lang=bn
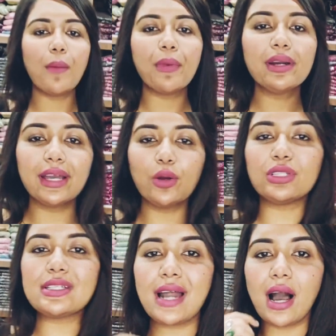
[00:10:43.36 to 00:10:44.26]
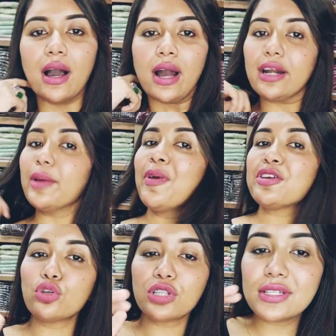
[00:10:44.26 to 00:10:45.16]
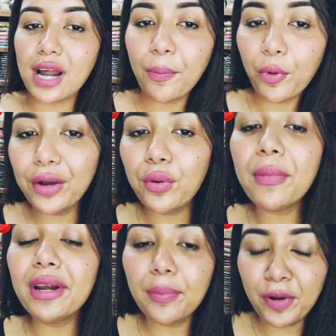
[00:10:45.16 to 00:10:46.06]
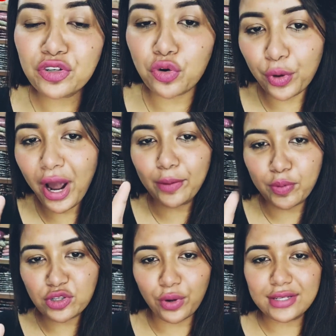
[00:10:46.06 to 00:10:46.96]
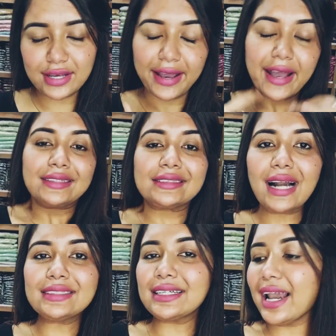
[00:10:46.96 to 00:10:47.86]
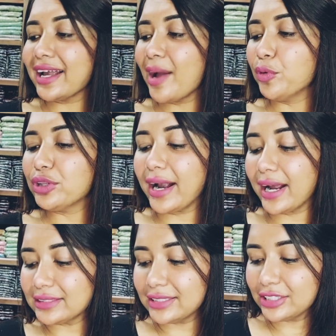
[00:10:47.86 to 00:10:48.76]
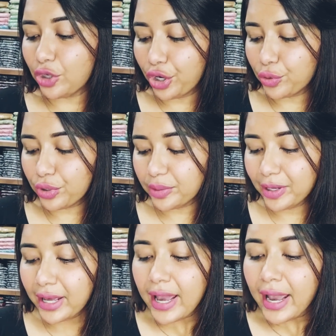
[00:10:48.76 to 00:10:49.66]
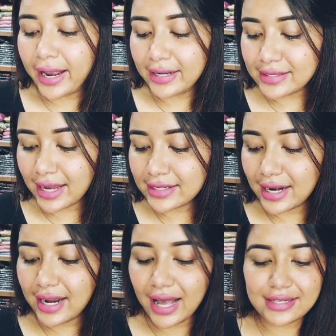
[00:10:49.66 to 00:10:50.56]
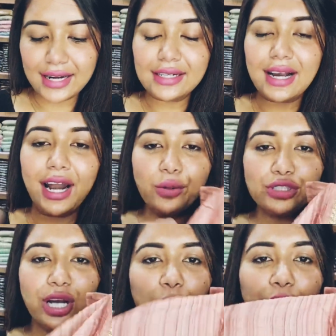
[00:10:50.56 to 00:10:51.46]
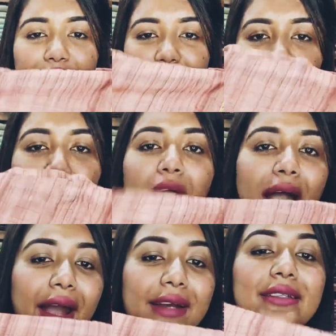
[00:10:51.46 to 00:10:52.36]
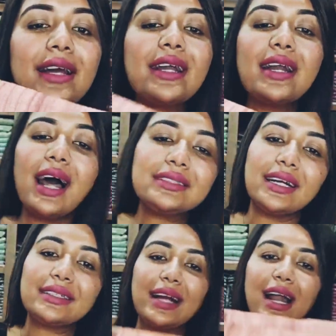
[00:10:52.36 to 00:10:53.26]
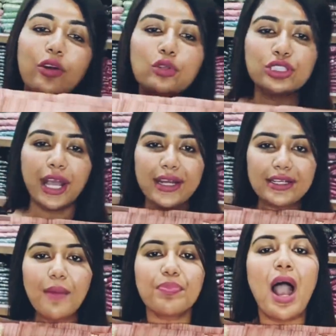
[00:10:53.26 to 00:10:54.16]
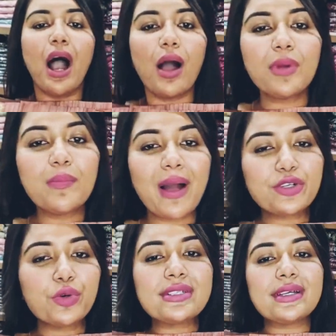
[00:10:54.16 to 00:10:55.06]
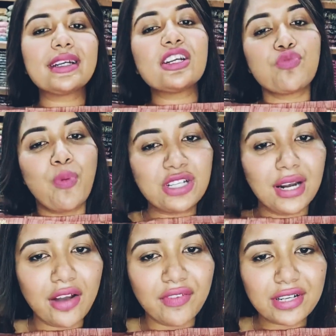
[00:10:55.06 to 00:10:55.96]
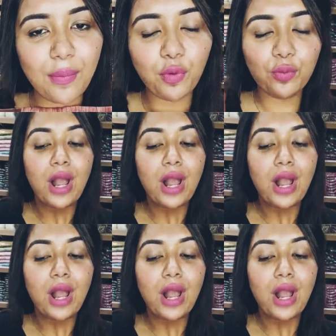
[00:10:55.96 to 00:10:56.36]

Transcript: আপনার কি করতেছি না রিপিট করতেছি না আপু এগুলো আমি রিপিট করবো না এক পিস করে আছে যার যেটা লাগে আপু দেখার সাথে সাথে অর্ডার করে দিবেন এই ডিজাইনটার লাস্ট একটা কালার হচ্ছে আপু এটা এই ডিজাইনটার লাস্ট একটা কালার হচ্ছে এটা আমি মাইশুরি সিল্কের স্পেশাল লাইভ এটা আপু